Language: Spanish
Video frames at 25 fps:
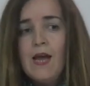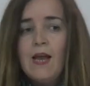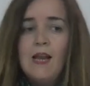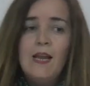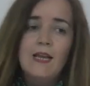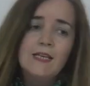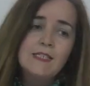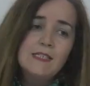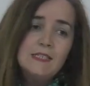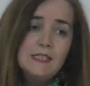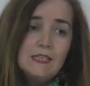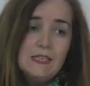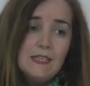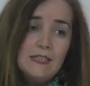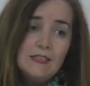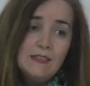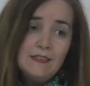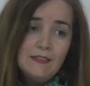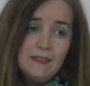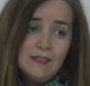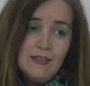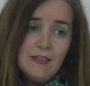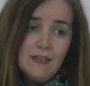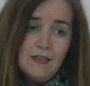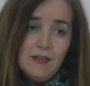La
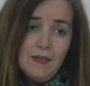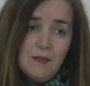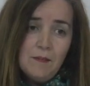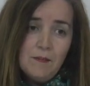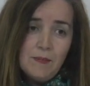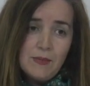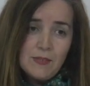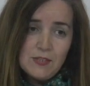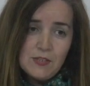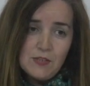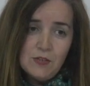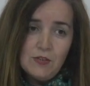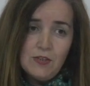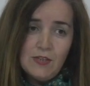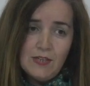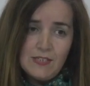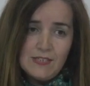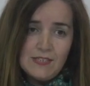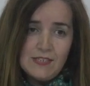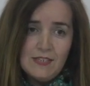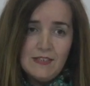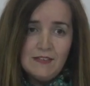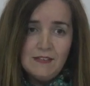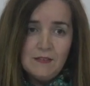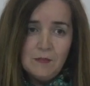siguiente persona, la
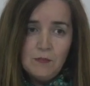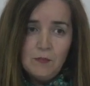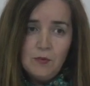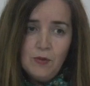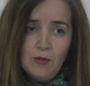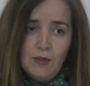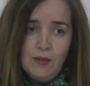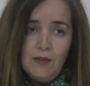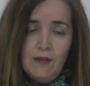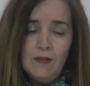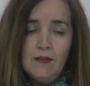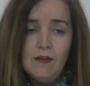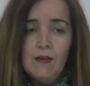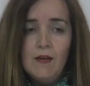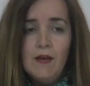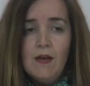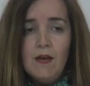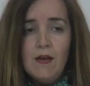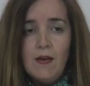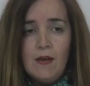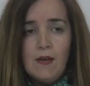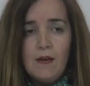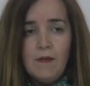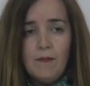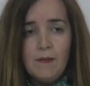siguiente mujer,
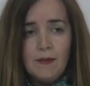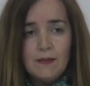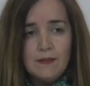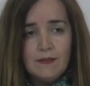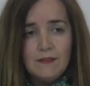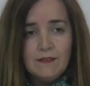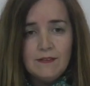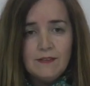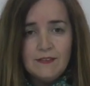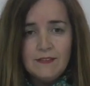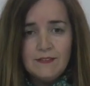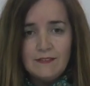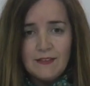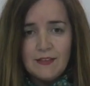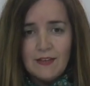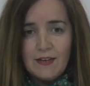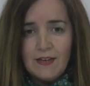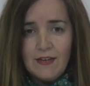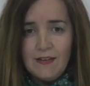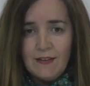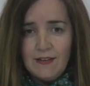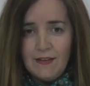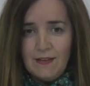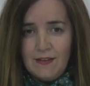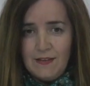es bastante
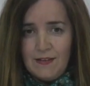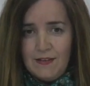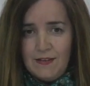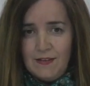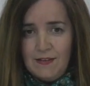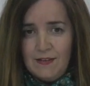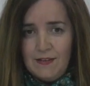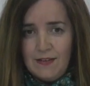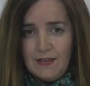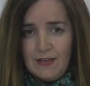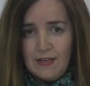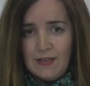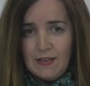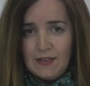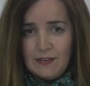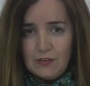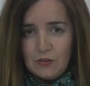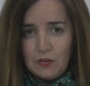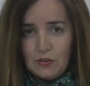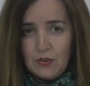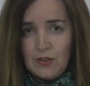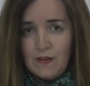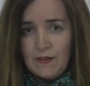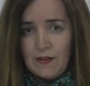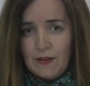destacada en, en la
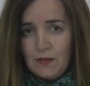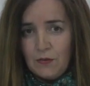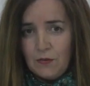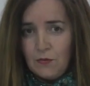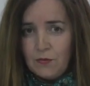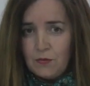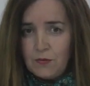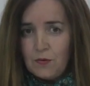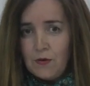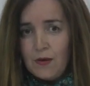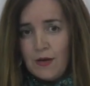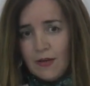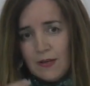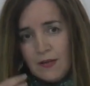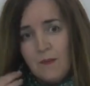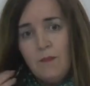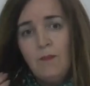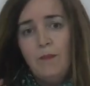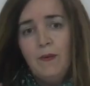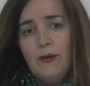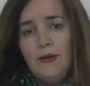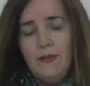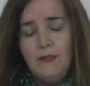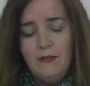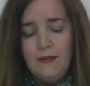historia de la Cruz Roja en
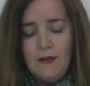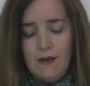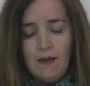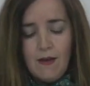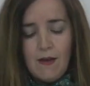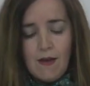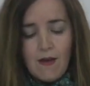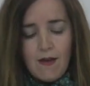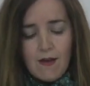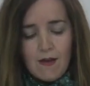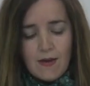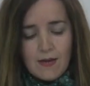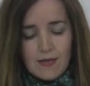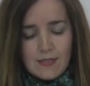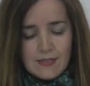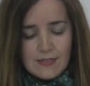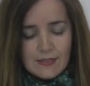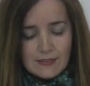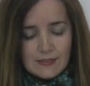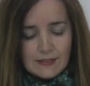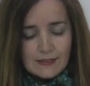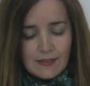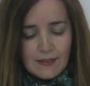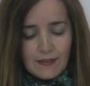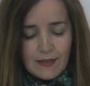España y se
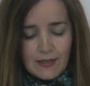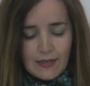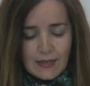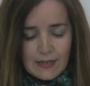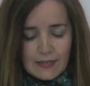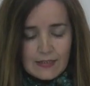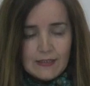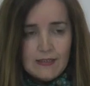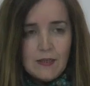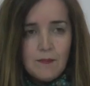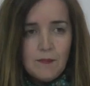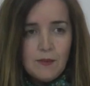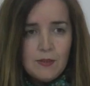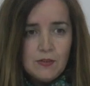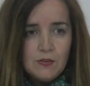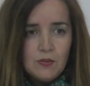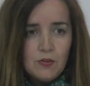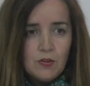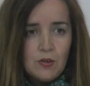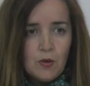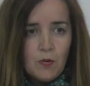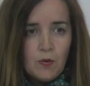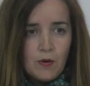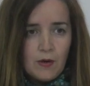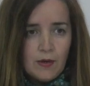trata de la reina
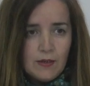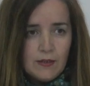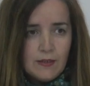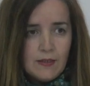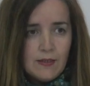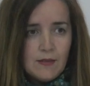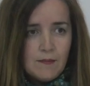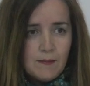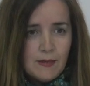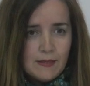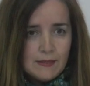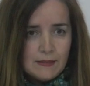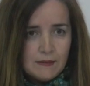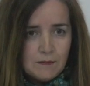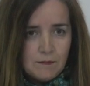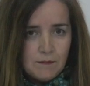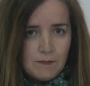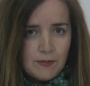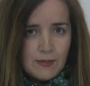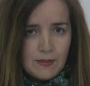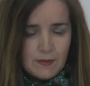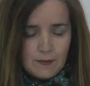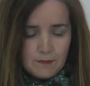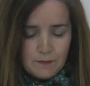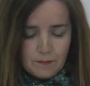Victoria Eugenia de
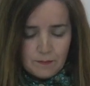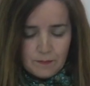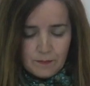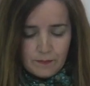Battenberg.